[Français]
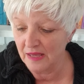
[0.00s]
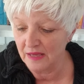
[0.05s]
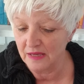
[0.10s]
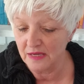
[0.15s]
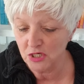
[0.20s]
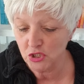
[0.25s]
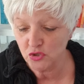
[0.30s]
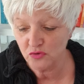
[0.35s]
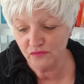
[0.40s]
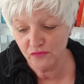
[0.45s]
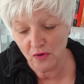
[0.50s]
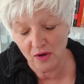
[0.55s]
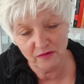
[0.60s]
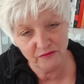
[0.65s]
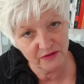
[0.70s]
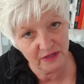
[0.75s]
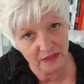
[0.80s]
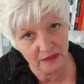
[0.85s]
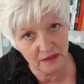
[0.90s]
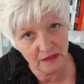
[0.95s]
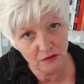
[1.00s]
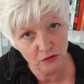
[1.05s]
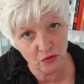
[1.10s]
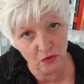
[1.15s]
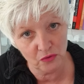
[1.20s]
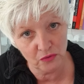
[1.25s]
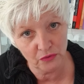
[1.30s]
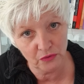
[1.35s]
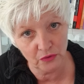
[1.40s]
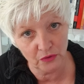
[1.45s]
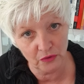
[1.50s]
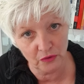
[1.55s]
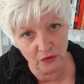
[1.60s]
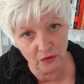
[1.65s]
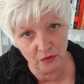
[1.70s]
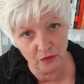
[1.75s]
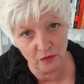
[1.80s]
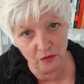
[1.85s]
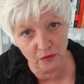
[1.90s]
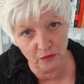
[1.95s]
Et je vous renverrai donc
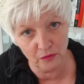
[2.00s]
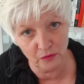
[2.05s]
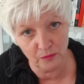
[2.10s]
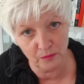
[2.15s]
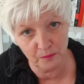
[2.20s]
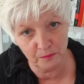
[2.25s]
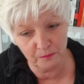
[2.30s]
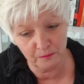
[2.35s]
euh,